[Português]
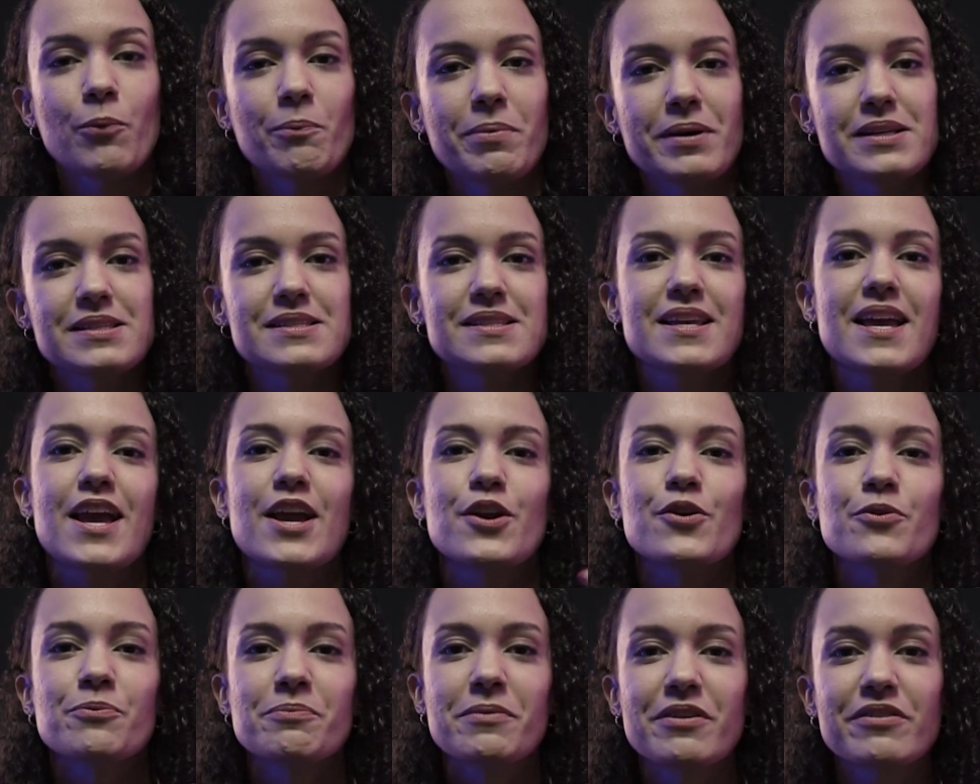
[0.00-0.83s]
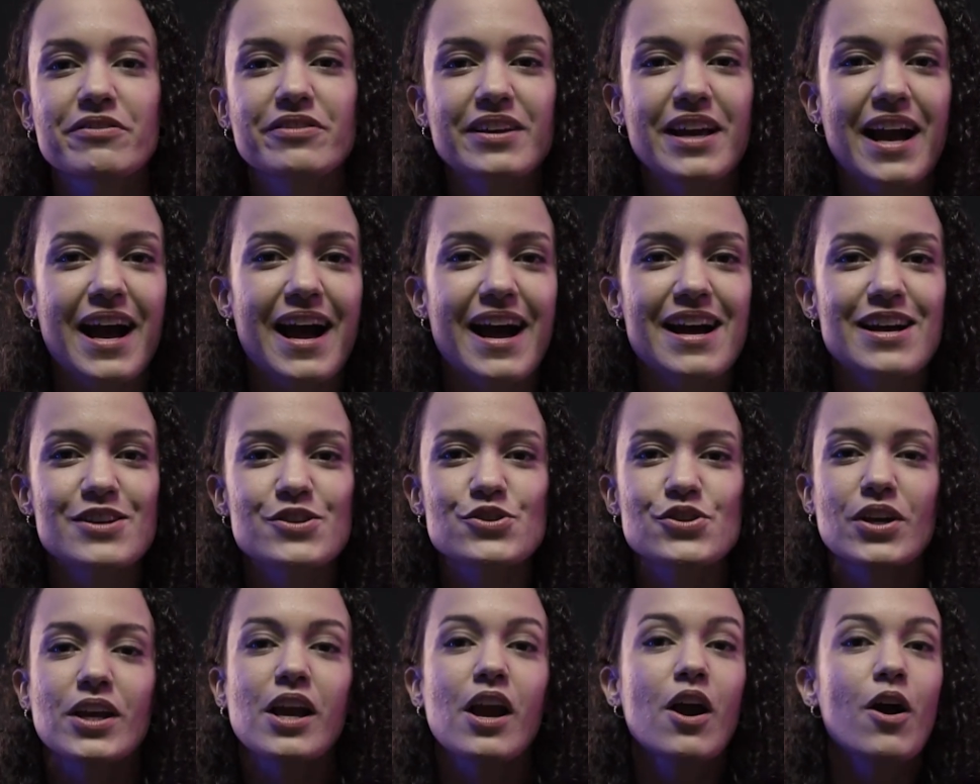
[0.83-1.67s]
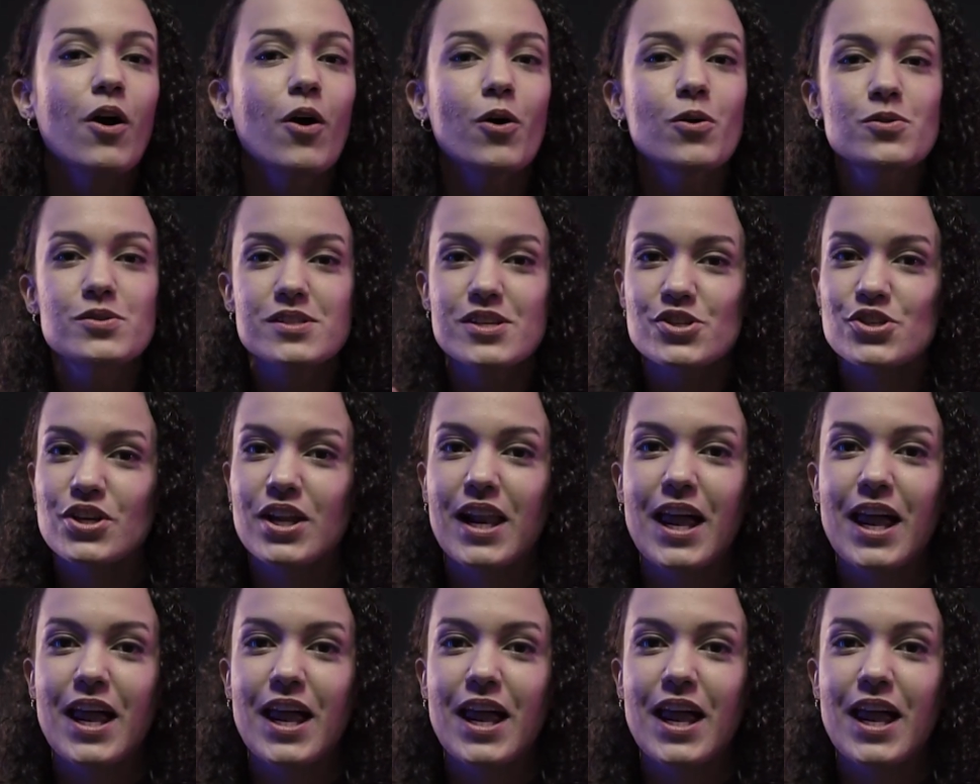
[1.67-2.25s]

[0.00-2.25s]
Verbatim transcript: um passeio, uma viagem, ou seja